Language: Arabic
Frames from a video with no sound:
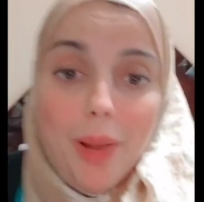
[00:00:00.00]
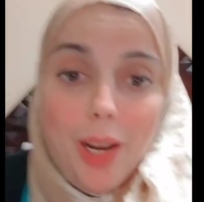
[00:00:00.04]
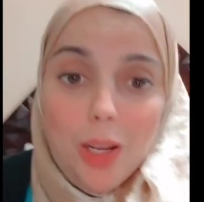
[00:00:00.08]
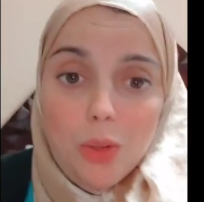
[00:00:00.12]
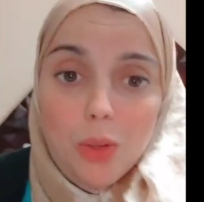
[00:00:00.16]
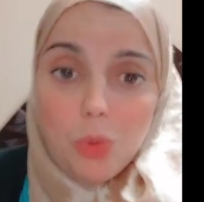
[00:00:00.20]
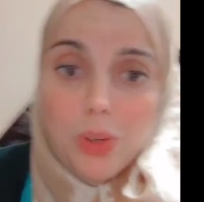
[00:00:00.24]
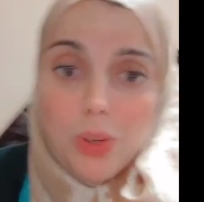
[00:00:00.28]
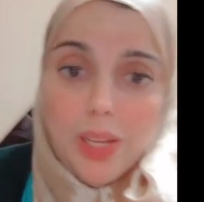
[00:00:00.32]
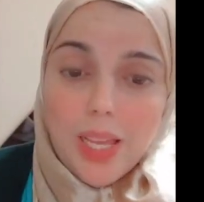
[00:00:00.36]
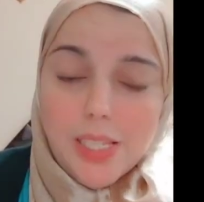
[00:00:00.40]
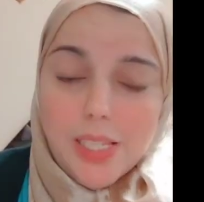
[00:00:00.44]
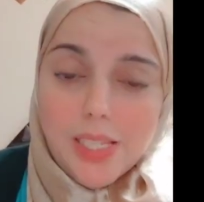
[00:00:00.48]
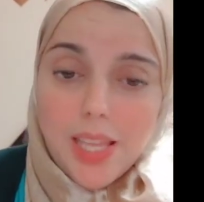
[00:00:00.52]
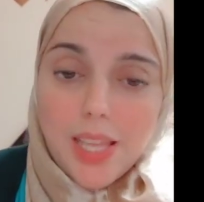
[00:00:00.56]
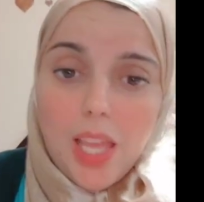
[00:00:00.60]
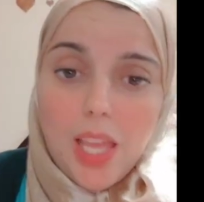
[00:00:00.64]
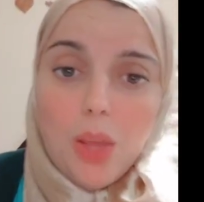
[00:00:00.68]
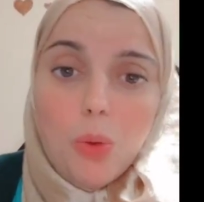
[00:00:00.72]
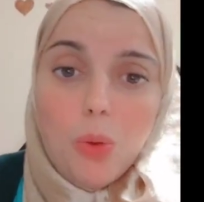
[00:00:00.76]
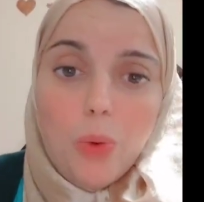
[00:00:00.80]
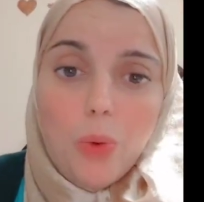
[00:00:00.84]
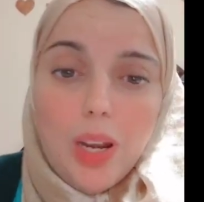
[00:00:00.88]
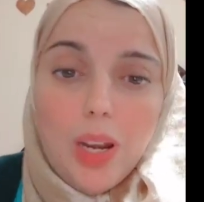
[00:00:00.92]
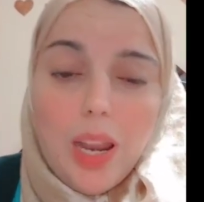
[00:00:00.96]
بلده
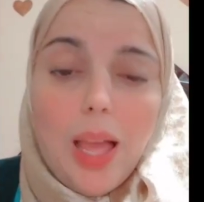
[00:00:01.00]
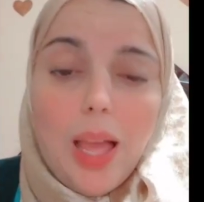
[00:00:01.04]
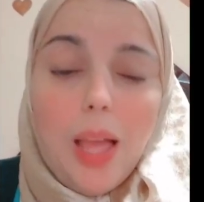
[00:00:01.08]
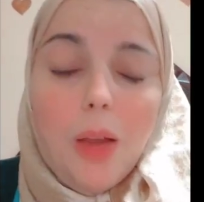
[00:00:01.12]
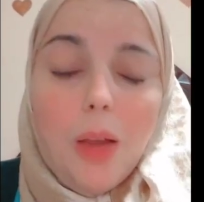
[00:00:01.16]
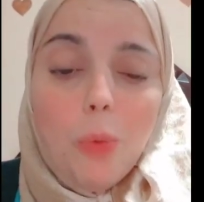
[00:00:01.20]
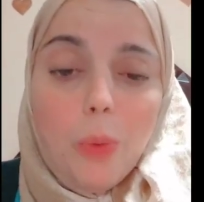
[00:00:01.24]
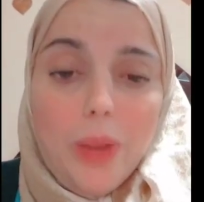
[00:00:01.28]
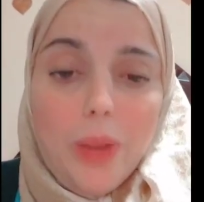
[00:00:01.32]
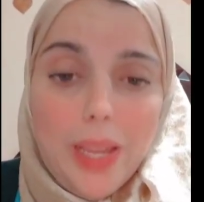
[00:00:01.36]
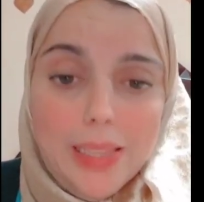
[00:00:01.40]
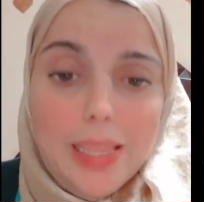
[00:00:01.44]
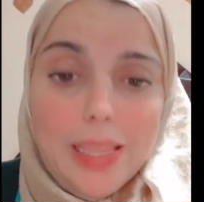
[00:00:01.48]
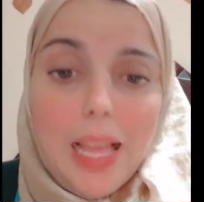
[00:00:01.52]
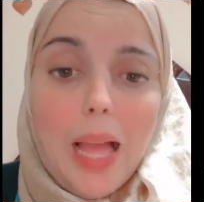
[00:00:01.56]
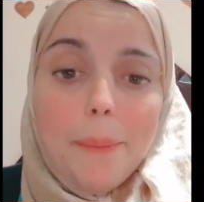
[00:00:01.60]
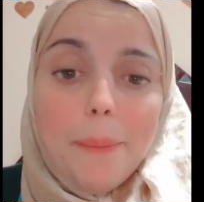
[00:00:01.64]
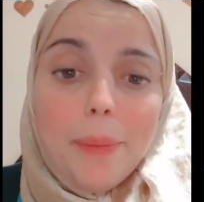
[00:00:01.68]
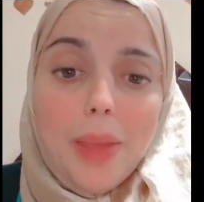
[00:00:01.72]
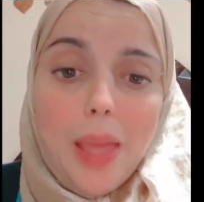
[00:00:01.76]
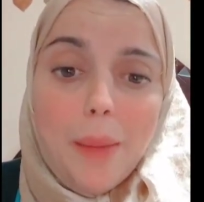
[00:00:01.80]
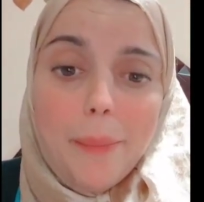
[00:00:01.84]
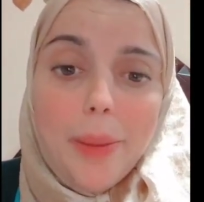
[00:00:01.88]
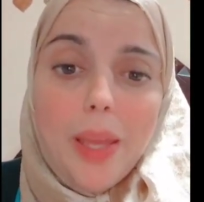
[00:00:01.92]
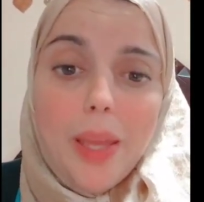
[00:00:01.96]
الجزائر
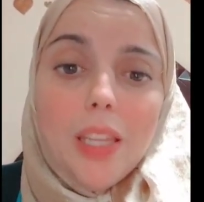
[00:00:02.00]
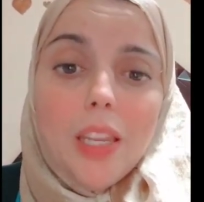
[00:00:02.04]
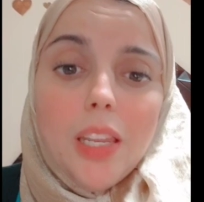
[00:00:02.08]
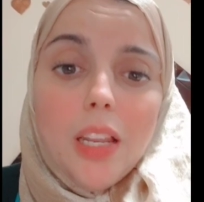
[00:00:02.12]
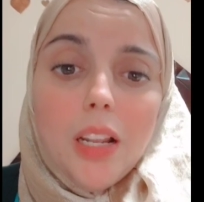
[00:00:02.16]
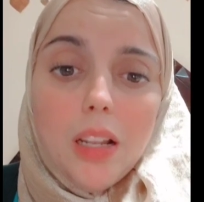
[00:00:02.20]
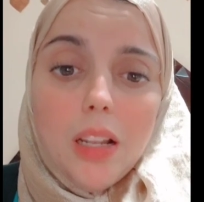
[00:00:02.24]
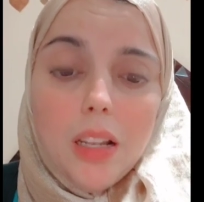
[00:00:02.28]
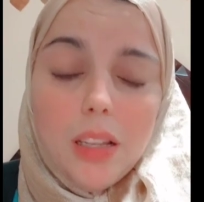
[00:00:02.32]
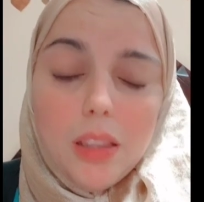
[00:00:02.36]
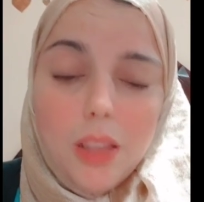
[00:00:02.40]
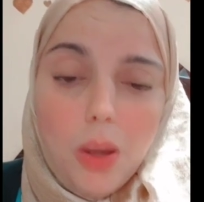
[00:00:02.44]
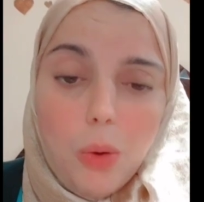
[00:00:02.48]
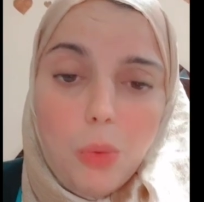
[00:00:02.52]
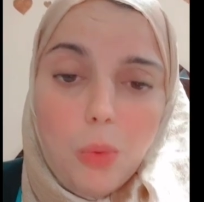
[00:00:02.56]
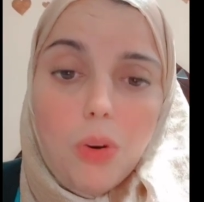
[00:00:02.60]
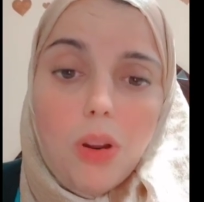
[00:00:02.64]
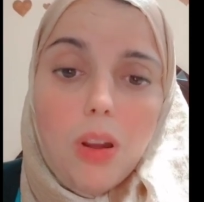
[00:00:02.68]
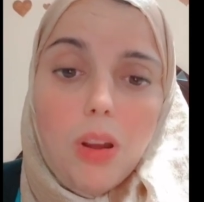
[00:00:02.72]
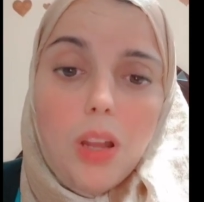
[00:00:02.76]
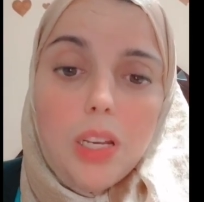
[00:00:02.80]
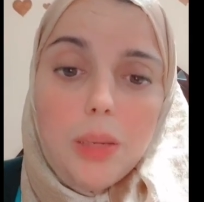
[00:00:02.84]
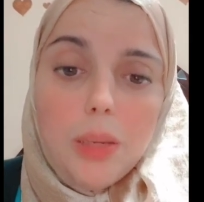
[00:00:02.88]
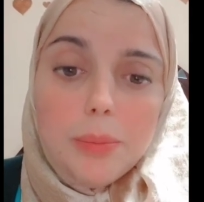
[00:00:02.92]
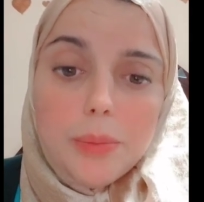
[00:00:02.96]
ويدعم كمان
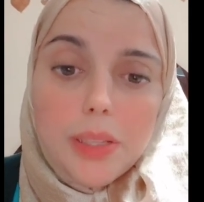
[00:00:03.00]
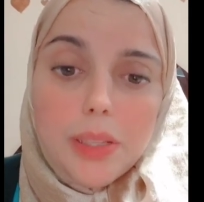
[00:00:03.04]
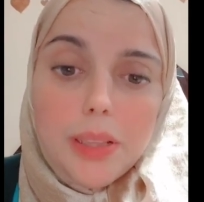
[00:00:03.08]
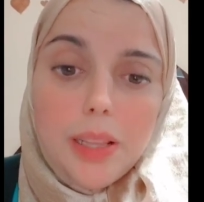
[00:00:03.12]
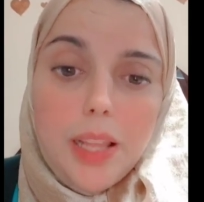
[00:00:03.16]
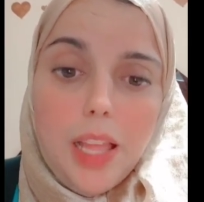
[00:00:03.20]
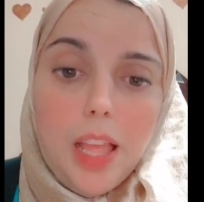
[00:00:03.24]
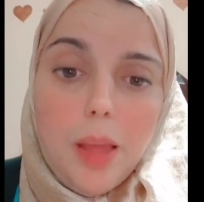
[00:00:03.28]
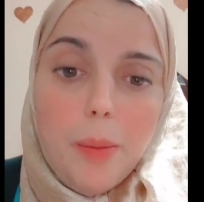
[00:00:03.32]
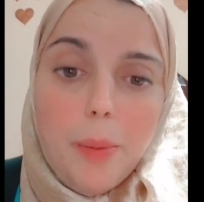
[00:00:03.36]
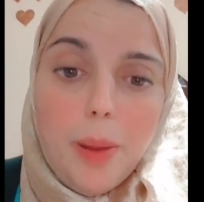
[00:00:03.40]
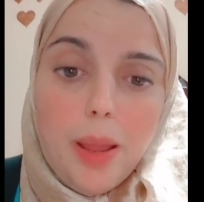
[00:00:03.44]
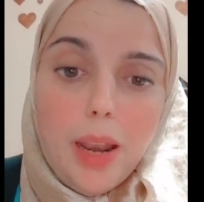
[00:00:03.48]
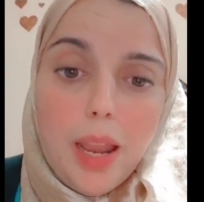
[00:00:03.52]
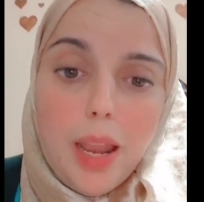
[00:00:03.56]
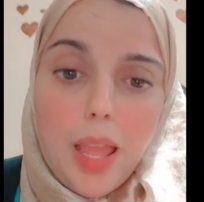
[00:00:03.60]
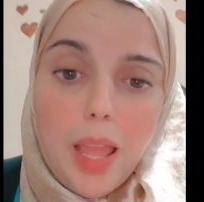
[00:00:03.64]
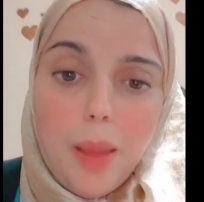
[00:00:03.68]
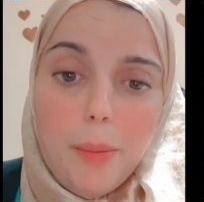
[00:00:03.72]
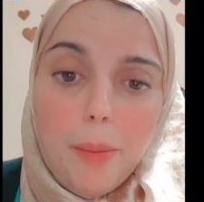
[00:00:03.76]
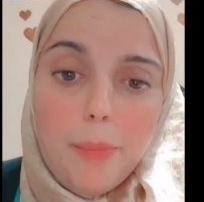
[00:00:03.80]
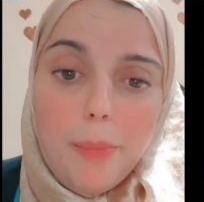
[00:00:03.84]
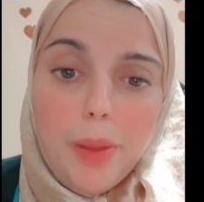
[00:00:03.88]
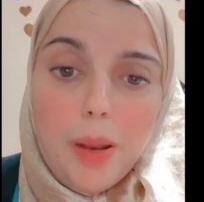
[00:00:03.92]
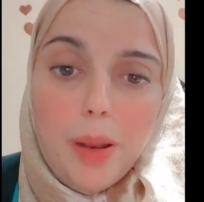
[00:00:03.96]
الدورة اللي بتتلعب
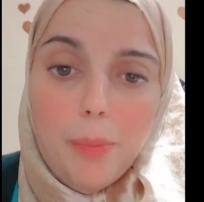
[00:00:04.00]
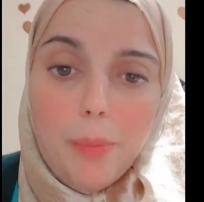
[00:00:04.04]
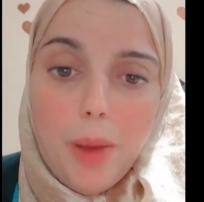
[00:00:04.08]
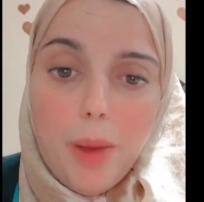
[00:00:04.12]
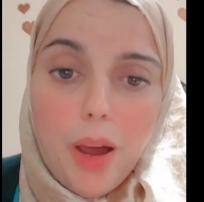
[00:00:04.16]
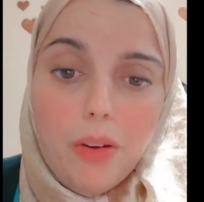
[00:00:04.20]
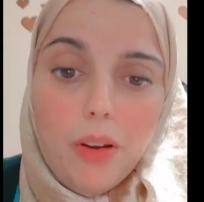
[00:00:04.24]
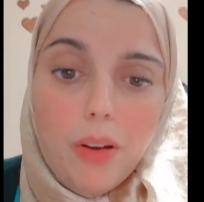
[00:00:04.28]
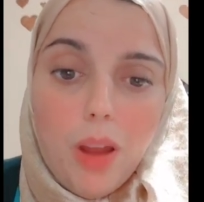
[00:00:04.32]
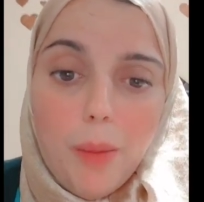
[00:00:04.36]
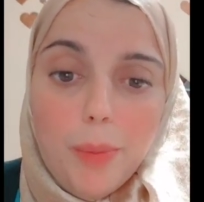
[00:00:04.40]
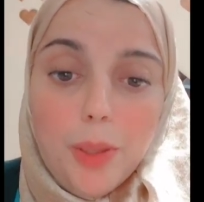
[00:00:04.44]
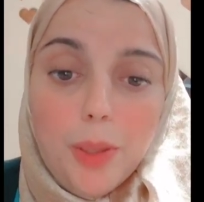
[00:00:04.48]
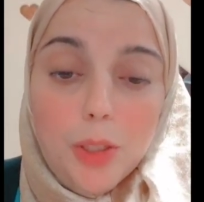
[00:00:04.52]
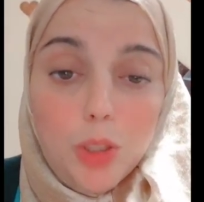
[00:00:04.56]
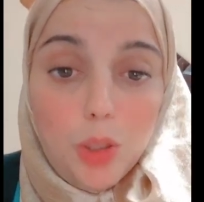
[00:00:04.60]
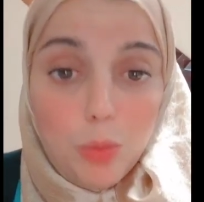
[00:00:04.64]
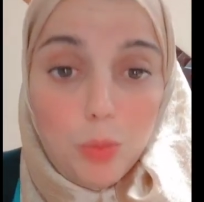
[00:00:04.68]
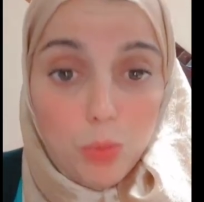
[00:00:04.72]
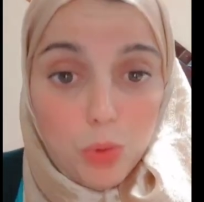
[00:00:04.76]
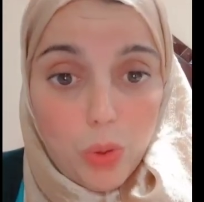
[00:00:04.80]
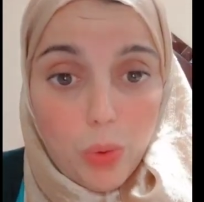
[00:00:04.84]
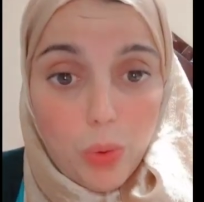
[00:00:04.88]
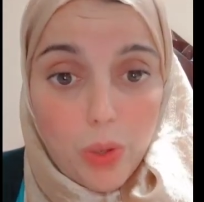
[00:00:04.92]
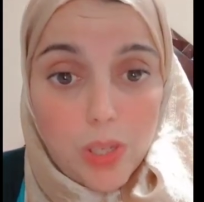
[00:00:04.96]
ألعاب البحر الأبيض
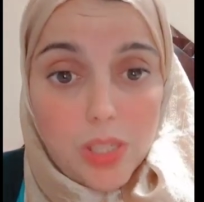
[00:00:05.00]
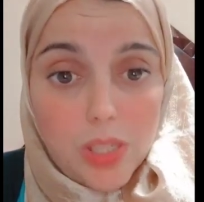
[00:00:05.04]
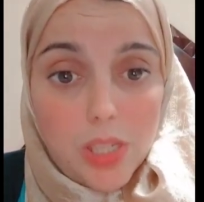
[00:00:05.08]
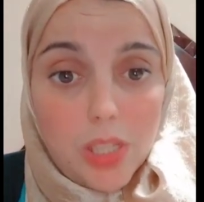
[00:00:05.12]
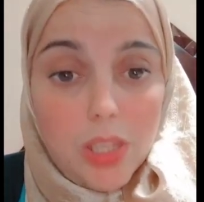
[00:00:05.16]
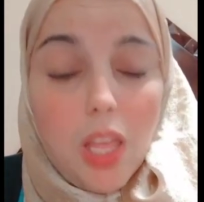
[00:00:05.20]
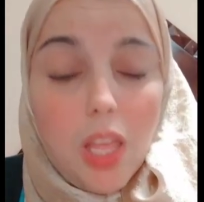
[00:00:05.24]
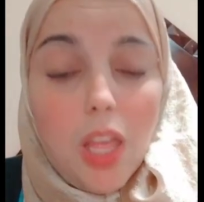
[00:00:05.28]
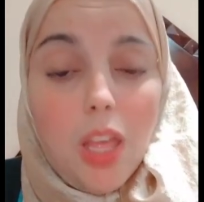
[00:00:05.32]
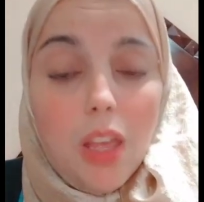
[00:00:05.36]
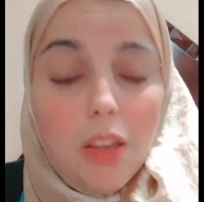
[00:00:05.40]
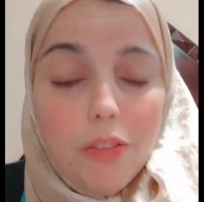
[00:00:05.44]
المتوسط